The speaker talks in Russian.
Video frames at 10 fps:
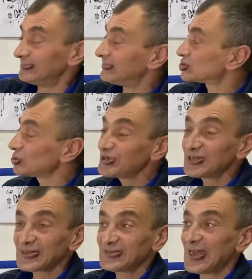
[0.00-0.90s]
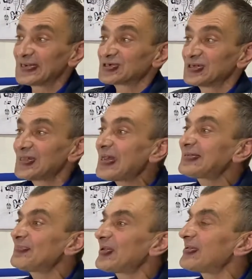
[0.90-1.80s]
что делать дальше?
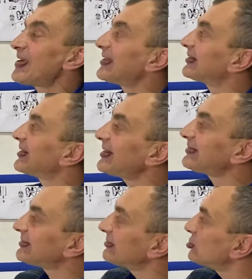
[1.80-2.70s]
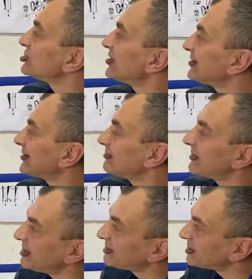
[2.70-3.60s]
Дальше, понимаете, дальше вы уже на этот
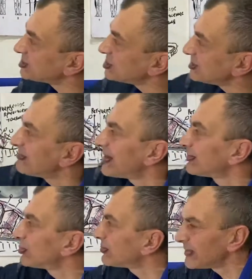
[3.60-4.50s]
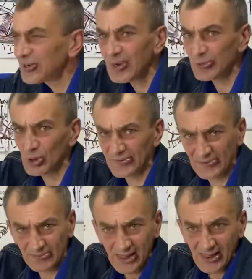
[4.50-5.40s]
момент решите массу своих вопросов.